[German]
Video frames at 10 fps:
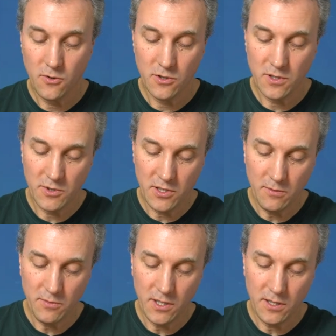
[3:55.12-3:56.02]
und in
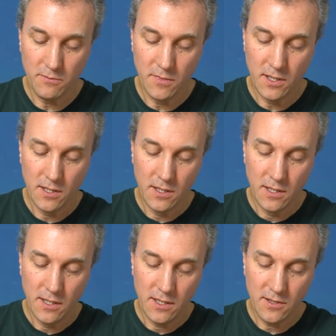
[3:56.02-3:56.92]
Betrieb nehmen
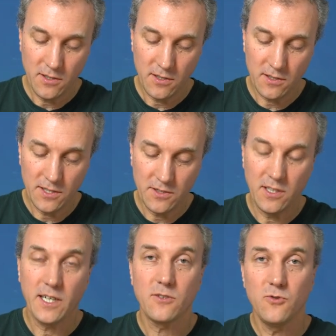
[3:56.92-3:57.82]
lässt sich das Ganze
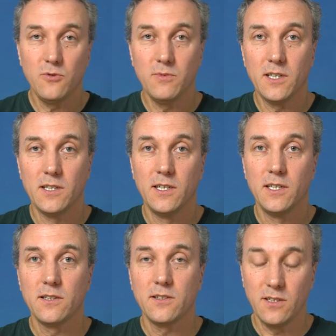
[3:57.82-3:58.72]
direkt über
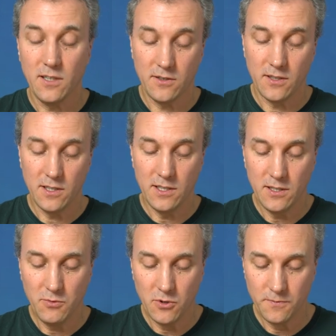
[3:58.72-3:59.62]
den
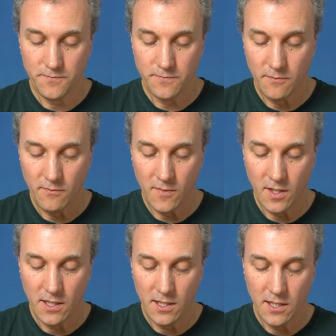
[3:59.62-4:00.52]
LiPo.
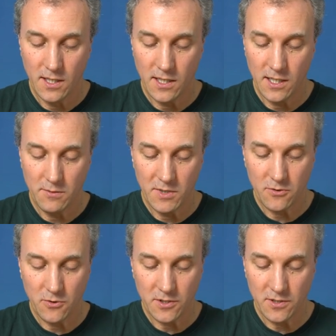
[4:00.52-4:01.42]

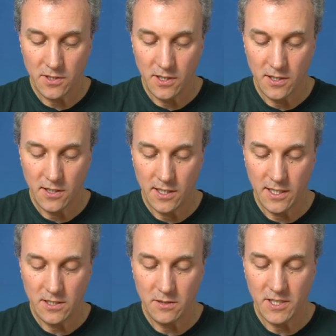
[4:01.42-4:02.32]
Einmal kurz
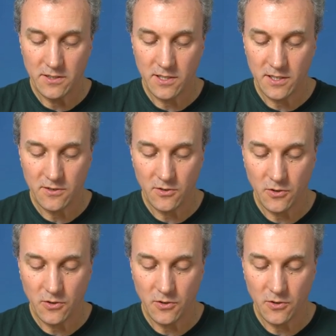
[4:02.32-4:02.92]
eine der beiden Tasten